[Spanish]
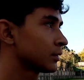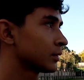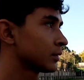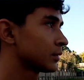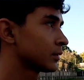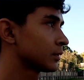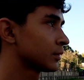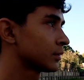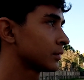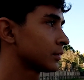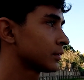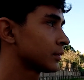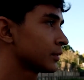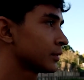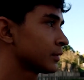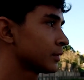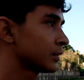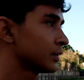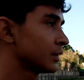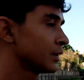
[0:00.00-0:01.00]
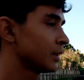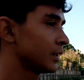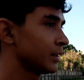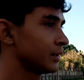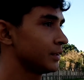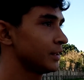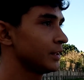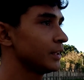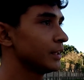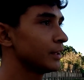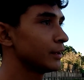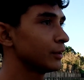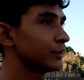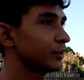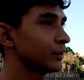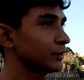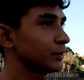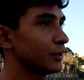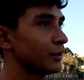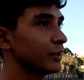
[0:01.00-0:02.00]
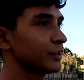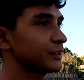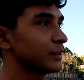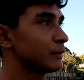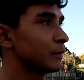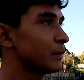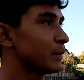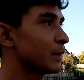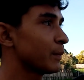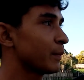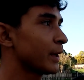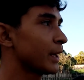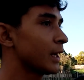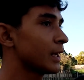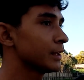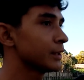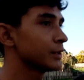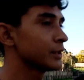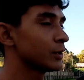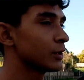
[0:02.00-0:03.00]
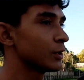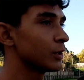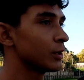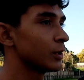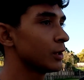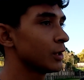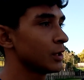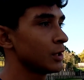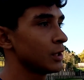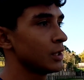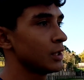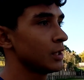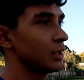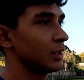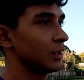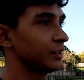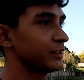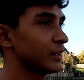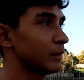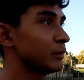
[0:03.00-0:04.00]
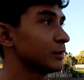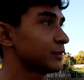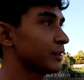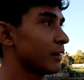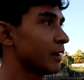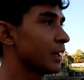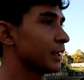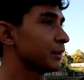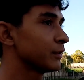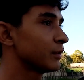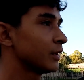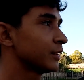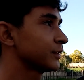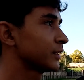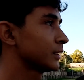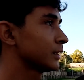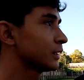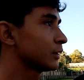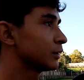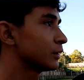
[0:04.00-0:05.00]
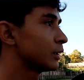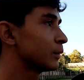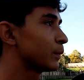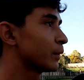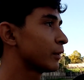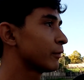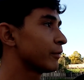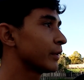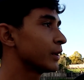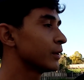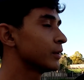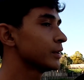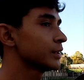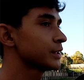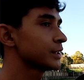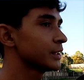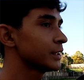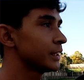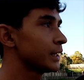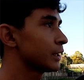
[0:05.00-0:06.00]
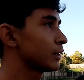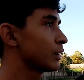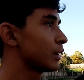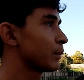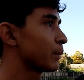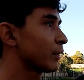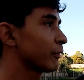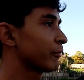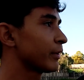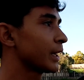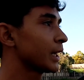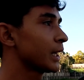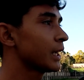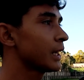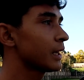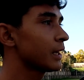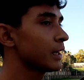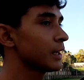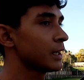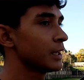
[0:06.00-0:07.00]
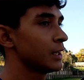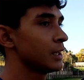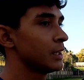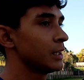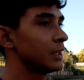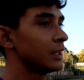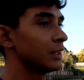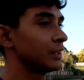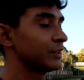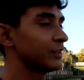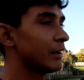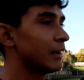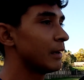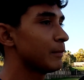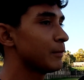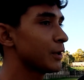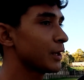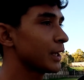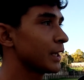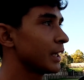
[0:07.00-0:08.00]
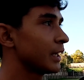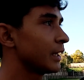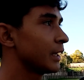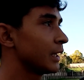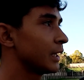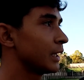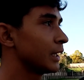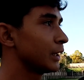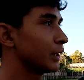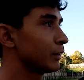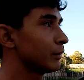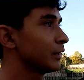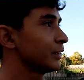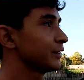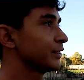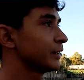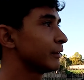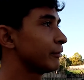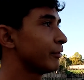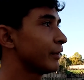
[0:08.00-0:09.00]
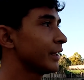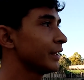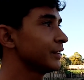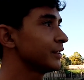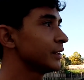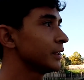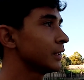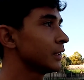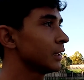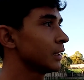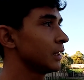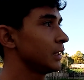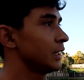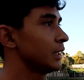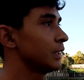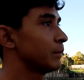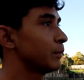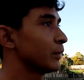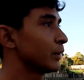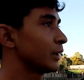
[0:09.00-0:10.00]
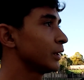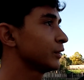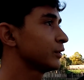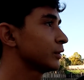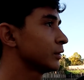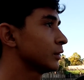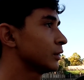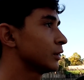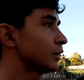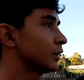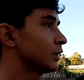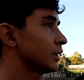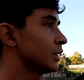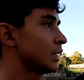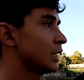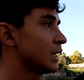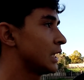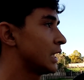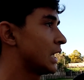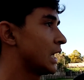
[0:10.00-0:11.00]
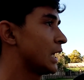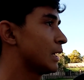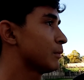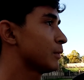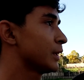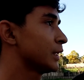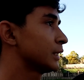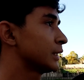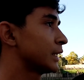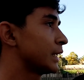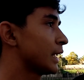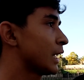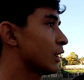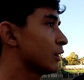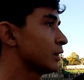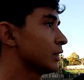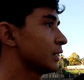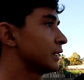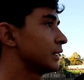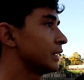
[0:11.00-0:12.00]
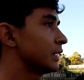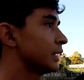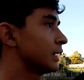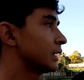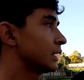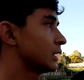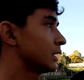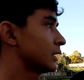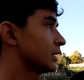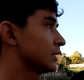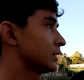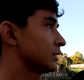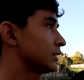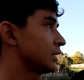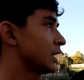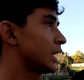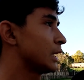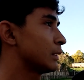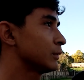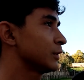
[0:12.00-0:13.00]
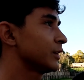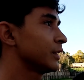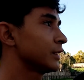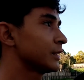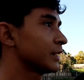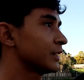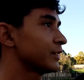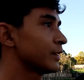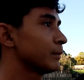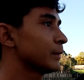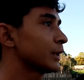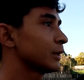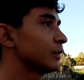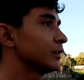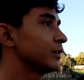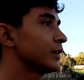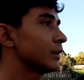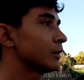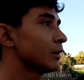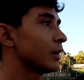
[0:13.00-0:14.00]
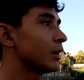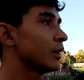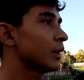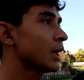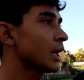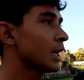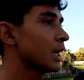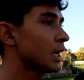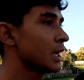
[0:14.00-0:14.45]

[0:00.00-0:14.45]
el, el premundial? Sí, nosotros nos estamos preparando, estamos trabajando bastante con el profe Bocho y con el profe Guerra. Sabemos que no va a ser fácil y por eso hemos entrenado desde, tenemos el tercer microciclo ahora